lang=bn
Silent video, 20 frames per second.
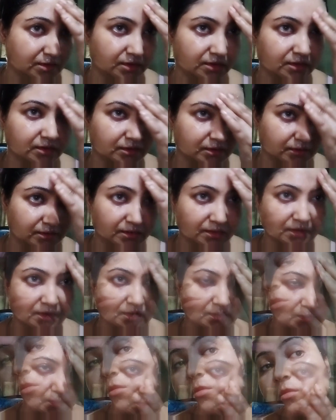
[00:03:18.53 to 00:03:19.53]
আধ
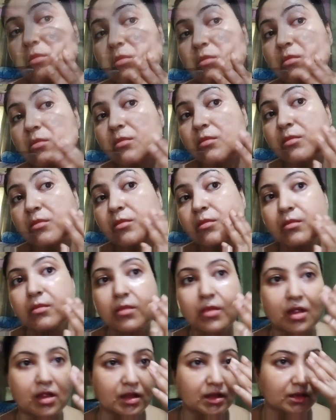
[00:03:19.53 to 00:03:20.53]
ঘন্টা পরে
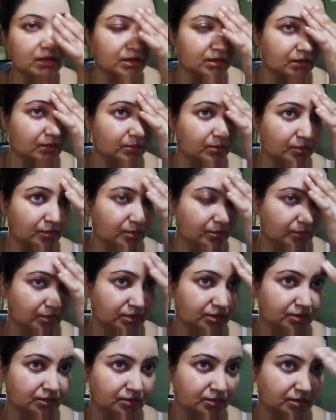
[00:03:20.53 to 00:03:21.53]
আবার রাউন্ড শেপে
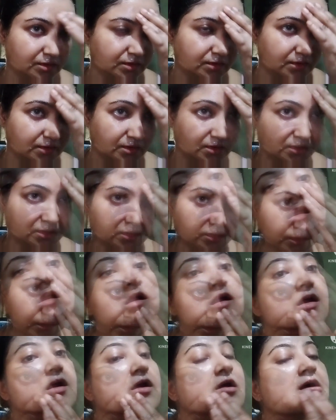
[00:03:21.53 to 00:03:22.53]
এইভাবে
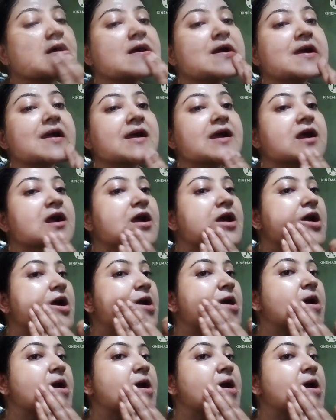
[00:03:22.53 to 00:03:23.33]
স্কিনটাকে